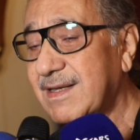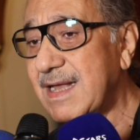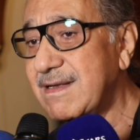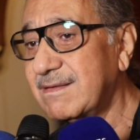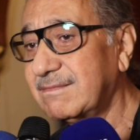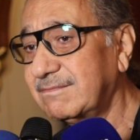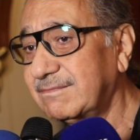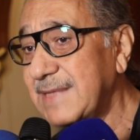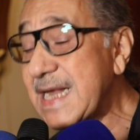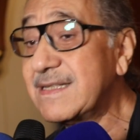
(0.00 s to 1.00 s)
كان
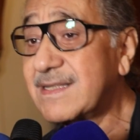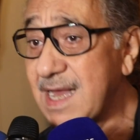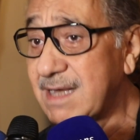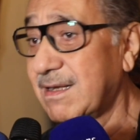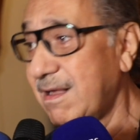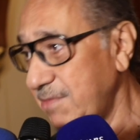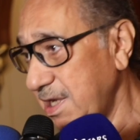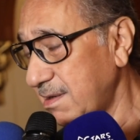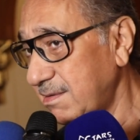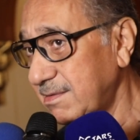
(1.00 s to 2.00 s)
انسان
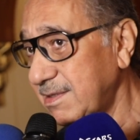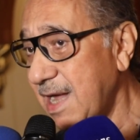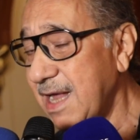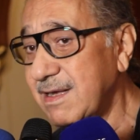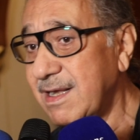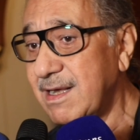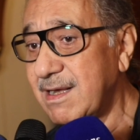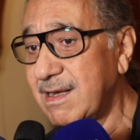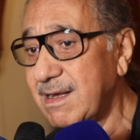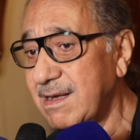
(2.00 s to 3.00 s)
جميل يعني
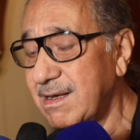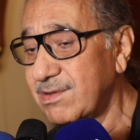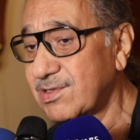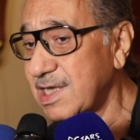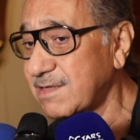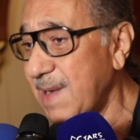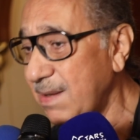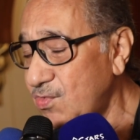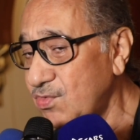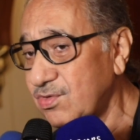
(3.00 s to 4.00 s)
آه، الاستاذ
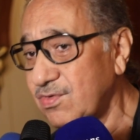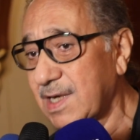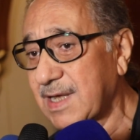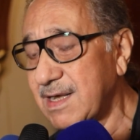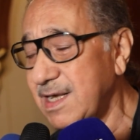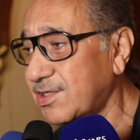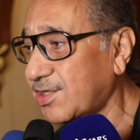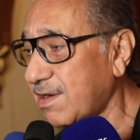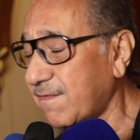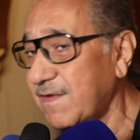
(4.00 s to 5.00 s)
محمود وكان ليا
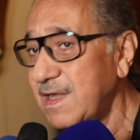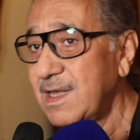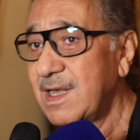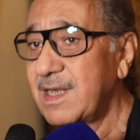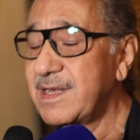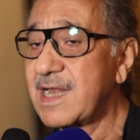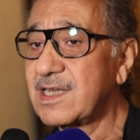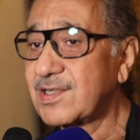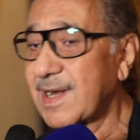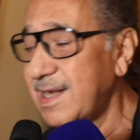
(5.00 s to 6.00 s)
الشرف ان انا
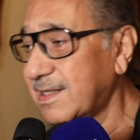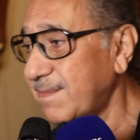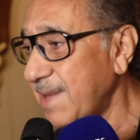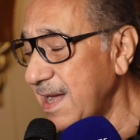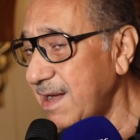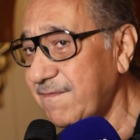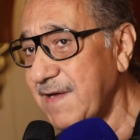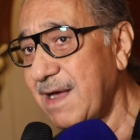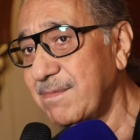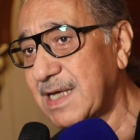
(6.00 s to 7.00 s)
اشتغلت معاه في
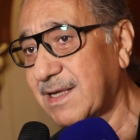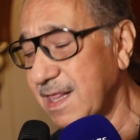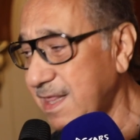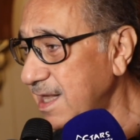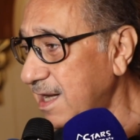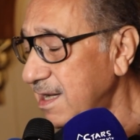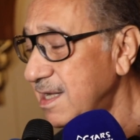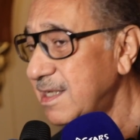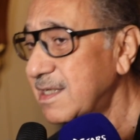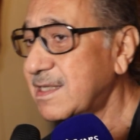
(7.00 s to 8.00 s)
اعمال كثيره
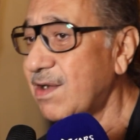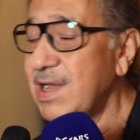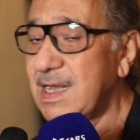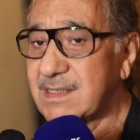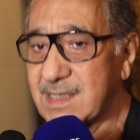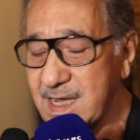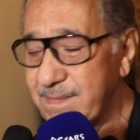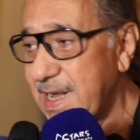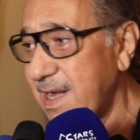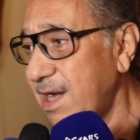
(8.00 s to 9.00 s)
سواء
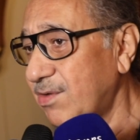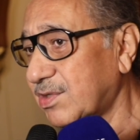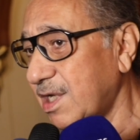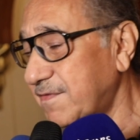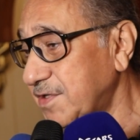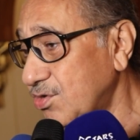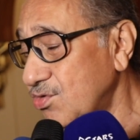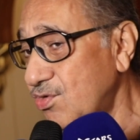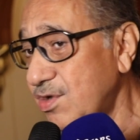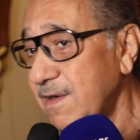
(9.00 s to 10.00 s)
سينما او
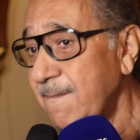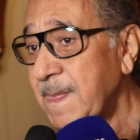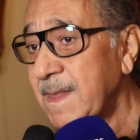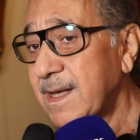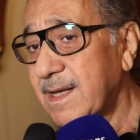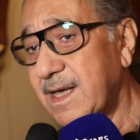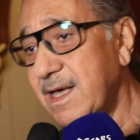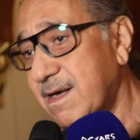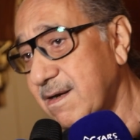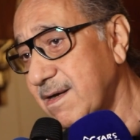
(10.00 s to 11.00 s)
تلفزيون
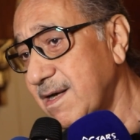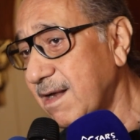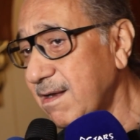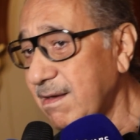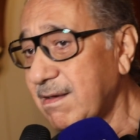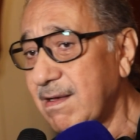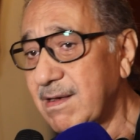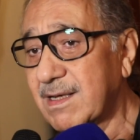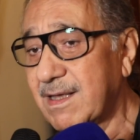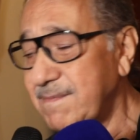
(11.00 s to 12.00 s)
غير العلاقه
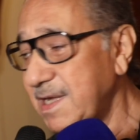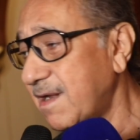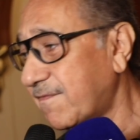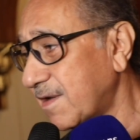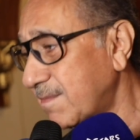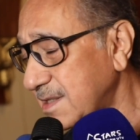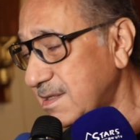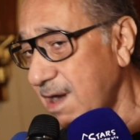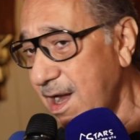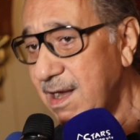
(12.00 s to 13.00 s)
الجميله في
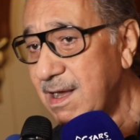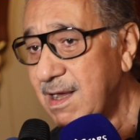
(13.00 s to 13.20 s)
المسرح